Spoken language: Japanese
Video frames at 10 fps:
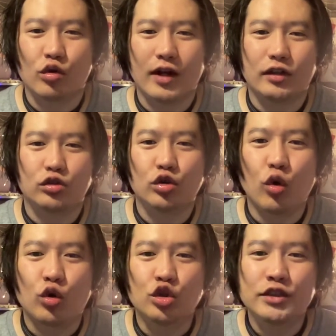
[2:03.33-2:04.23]
とか
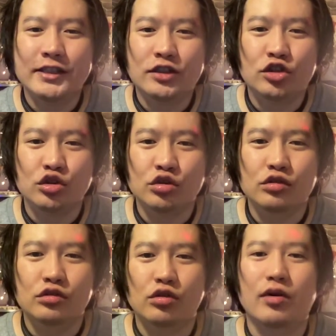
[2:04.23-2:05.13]
独立
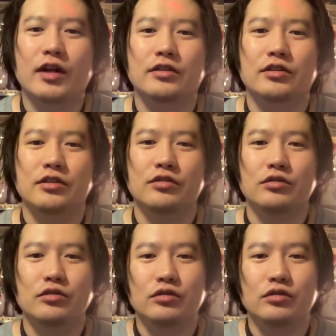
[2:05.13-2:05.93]
とかっていう